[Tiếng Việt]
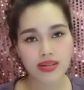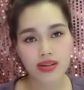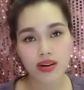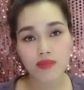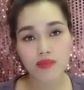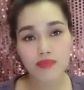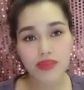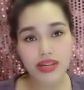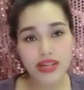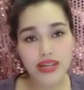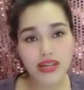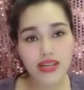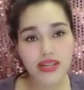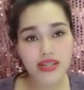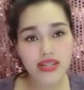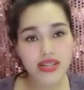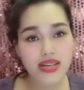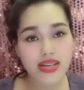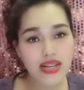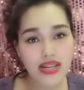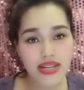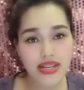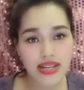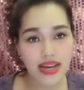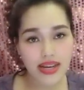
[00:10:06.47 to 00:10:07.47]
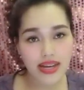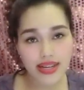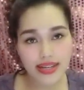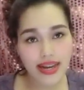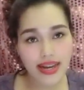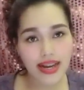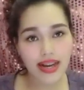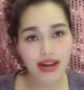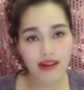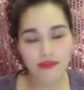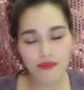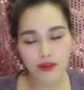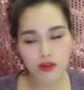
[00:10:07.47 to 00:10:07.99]
góp ý rất là nhẹ
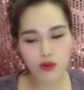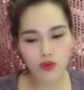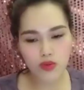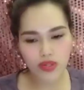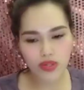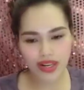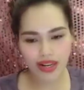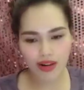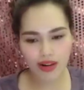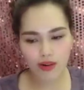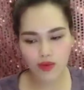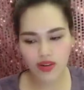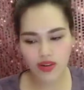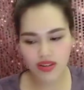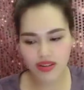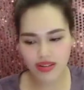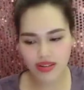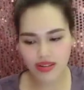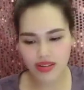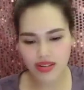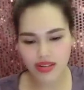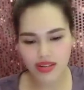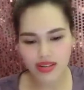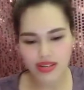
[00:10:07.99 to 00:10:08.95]
nhàng với cô giáo là